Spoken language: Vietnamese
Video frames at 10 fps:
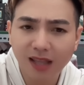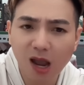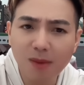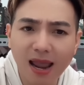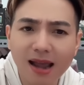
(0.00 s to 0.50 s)

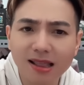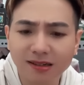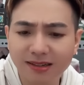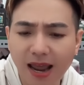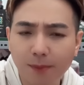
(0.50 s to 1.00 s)
theo mày ai là
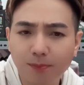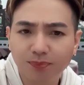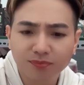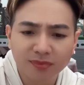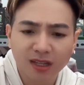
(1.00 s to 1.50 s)
người đẹp
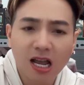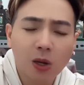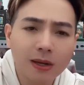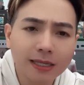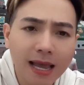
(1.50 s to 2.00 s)

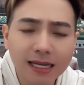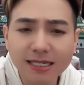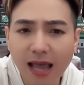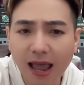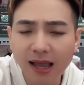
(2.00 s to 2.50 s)
con trang
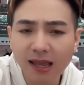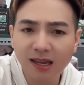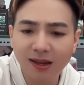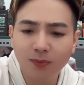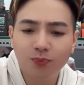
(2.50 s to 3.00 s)
khách sạn hay
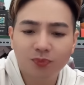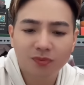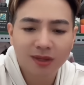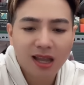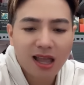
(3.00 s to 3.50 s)
gì
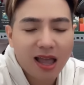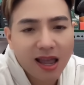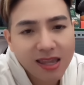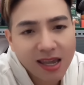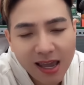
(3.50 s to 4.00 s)

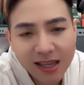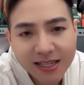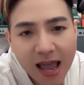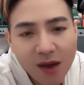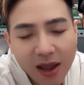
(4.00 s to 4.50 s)
hay gì hay
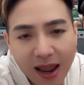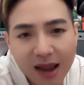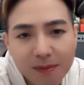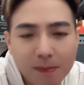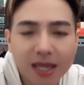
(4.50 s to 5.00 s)
sao hay
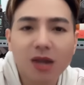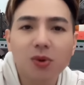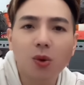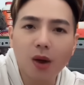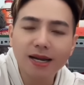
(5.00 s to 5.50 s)
ai mà mày kêu
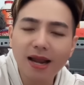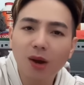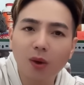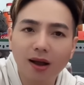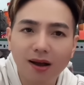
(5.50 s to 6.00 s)
là quả
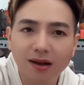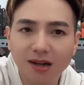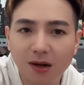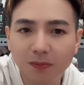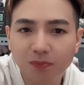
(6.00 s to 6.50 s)
đen quả ơ
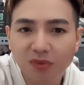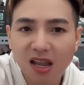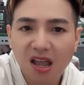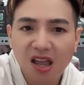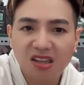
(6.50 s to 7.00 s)
đồ
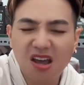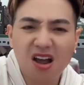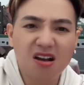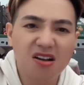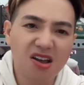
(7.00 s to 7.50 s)

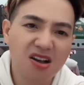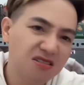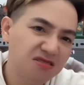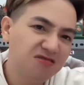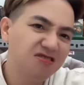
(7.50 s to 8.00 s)
trời
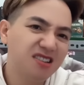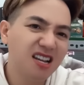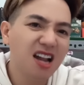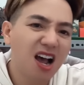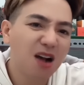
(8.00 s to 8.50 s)
ơi
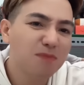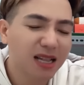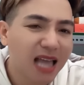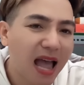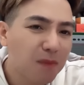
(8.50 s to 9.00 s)
cái đợt mà
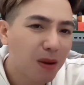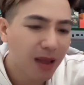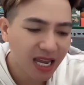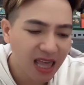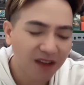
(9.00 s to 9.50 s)
tao mà
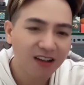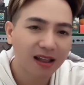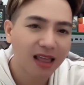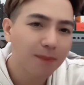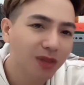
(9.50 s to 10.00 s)
bị cái thằng
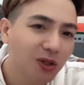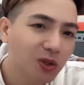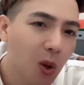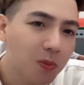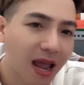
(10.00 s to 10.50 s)
pha thám tử
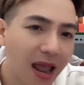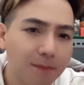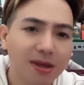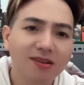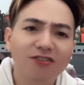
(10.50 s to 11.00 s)
tốt
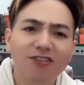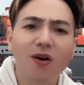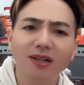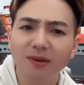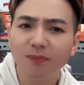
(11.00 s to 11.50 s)
làm á nó
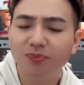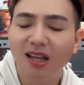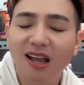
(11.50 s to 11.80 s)
phốt á